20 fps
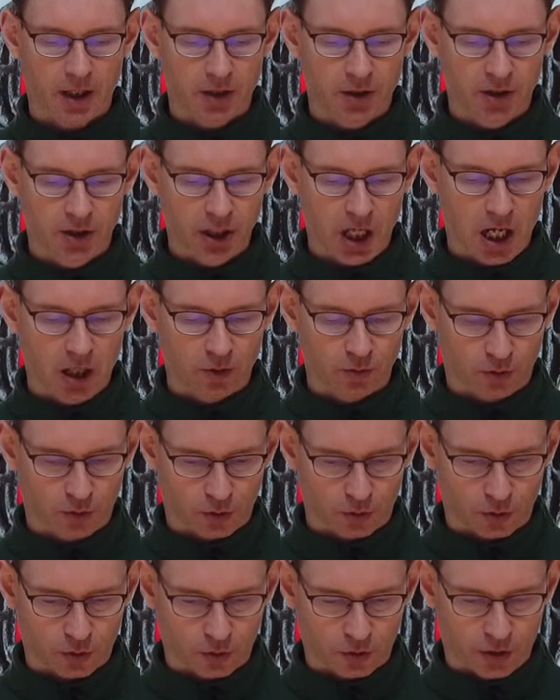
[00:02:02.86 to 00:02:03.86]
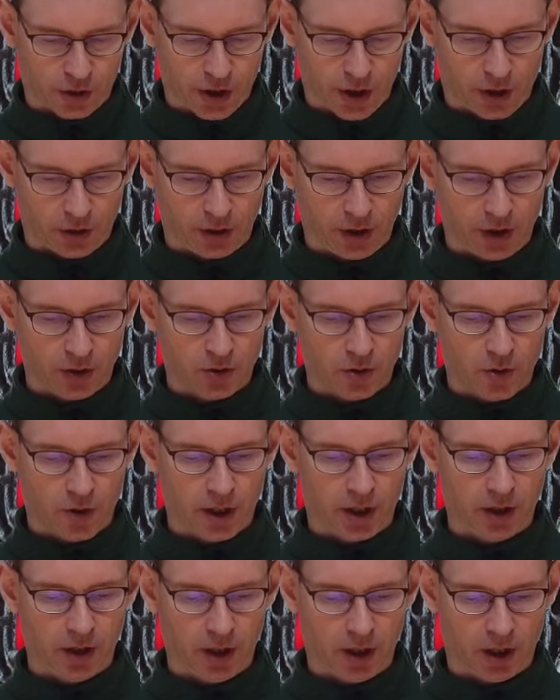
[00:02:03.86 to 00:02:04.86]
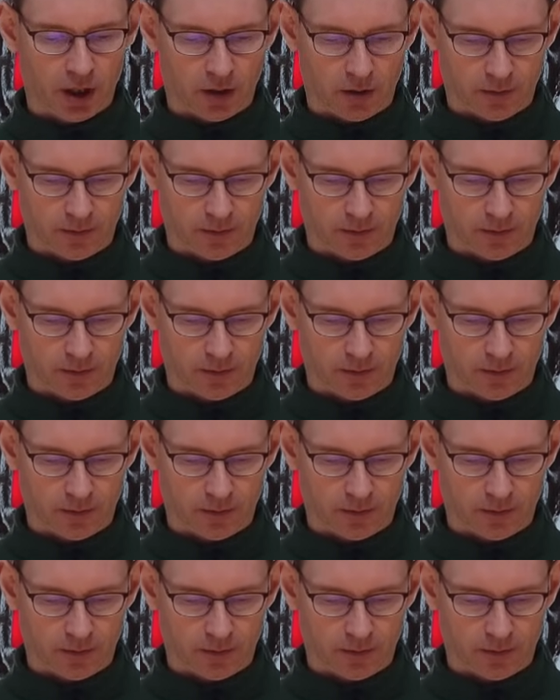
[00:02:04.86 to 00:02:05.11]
上主求你垂怜。